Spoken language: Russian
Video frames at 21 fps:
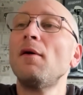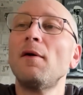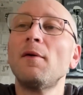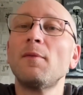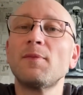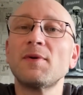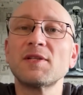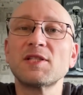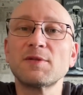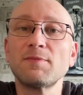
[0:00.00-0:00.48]

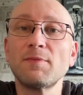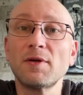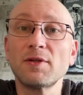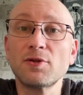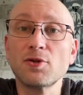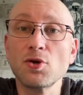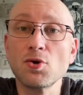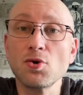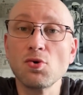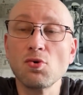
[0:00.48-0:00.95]

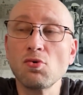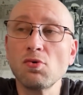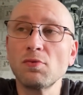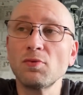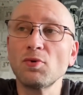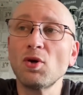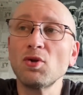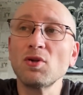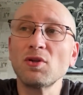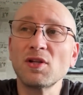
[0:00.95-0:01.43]
посмотрю.
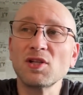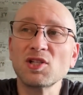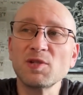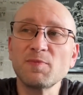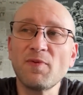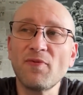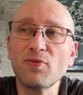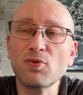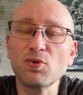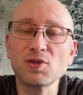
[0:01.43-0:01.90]
Но оно даже
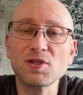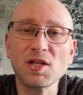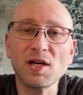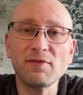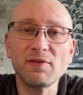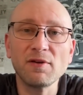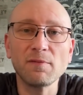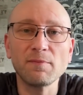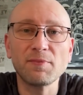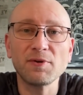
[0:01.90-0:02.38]
по
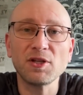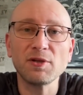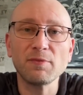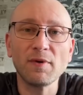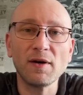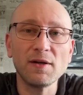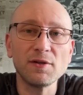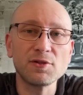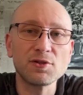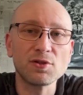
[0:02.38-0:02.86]
вкусовым,
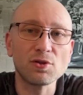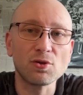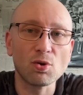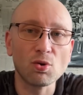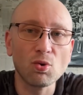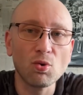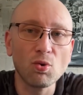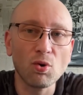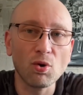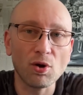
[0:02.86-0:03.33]
понимаете,
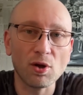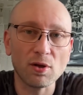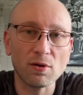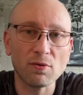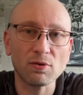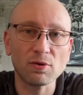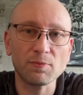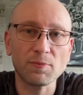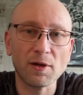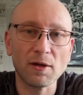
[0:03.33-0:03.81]
другое.
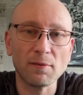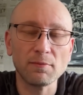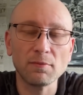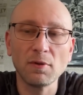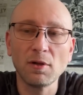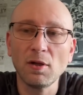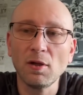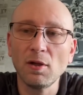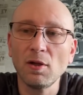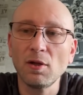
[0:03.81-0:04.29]
Вот прям
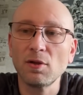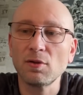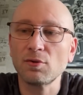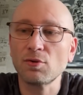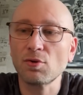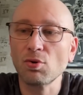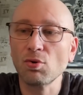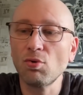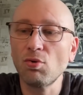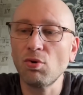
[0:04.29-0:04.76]

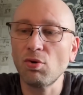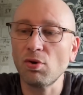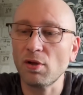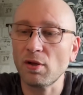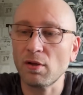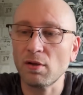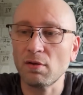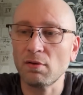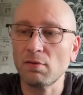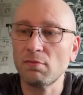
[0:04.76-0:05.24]

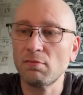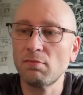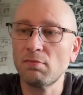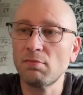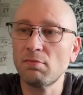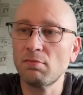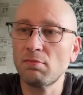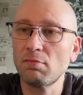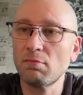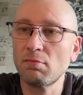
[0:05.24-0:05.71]
другое.
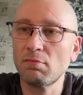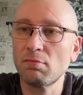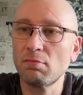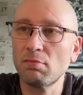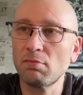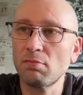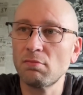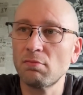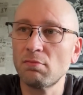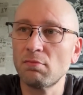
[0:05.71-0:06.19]

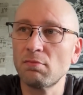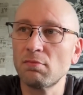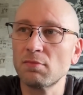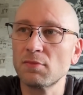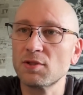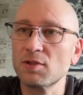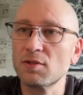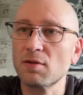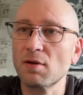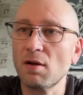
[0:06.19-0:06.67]

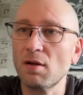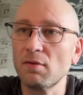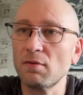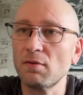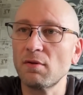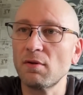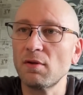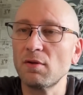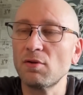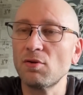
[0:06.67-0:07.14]
Странно,
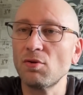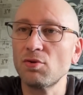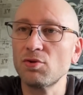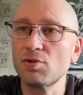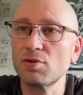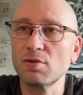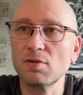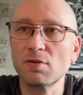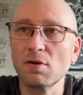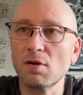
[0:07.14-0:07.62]
это
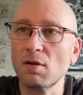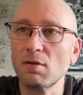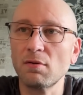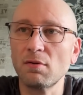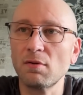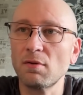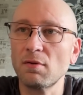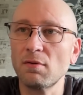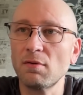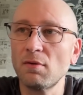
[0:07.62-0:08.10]
очень
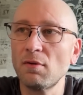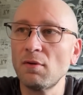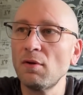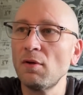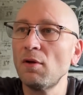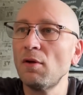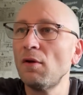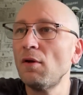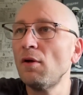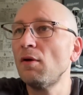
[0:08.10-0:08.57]
странно.
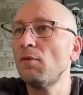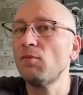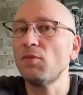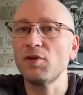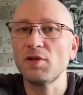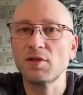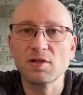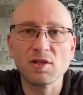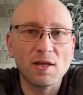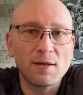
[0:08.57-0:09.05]

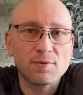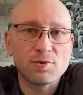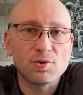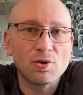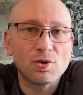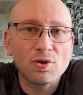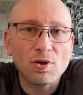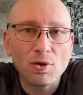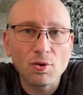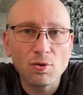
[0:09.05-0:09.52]
Мы не знаем, что
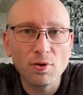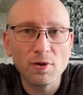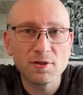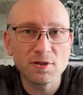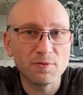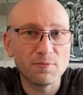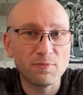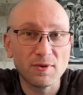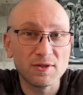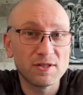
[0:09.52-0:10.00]
это такое.
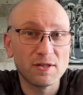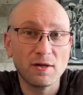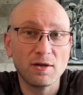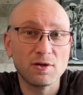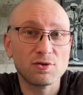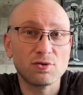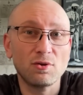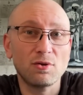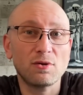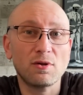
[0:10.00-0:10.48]
Если бы мы знали,
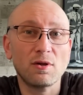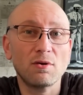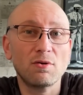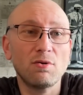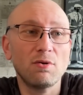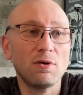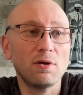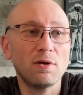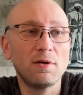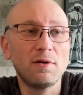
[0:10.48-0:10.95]
что это
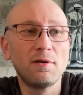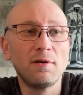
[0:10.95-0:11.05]
такое.